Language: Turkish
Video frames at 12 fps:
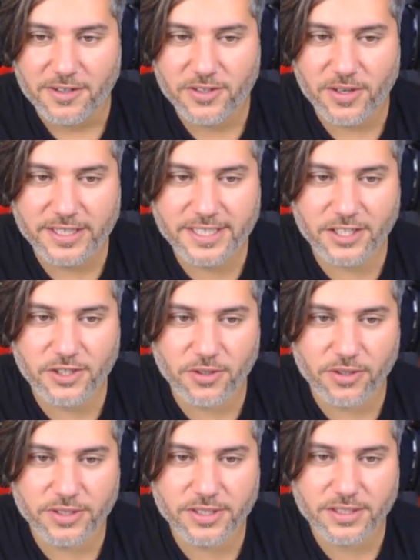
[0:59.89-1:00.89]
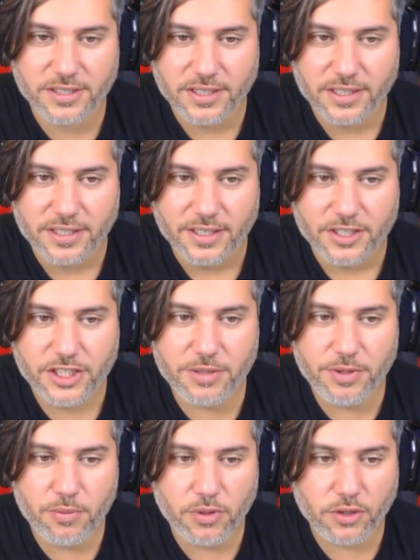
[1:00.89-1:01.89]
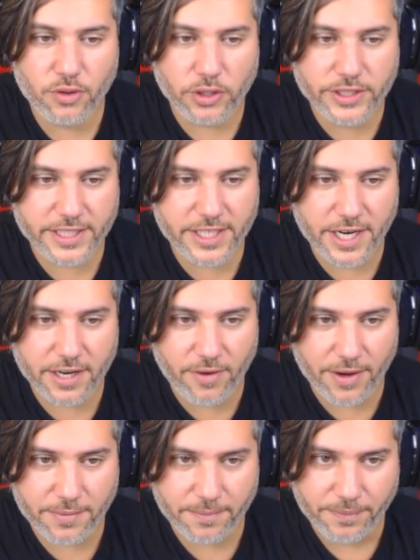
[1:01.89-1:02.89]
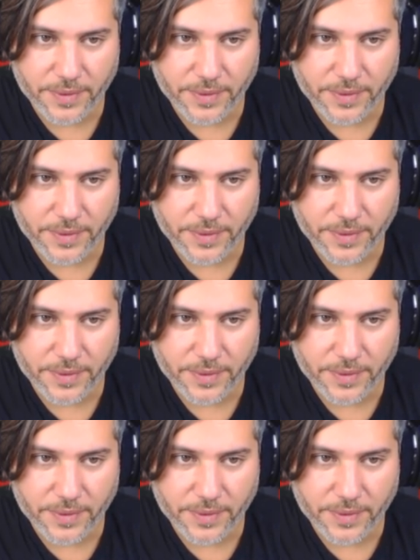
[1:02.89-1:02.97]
Şöyle seçiyoruz. Şimdi burada 4 seçenek var.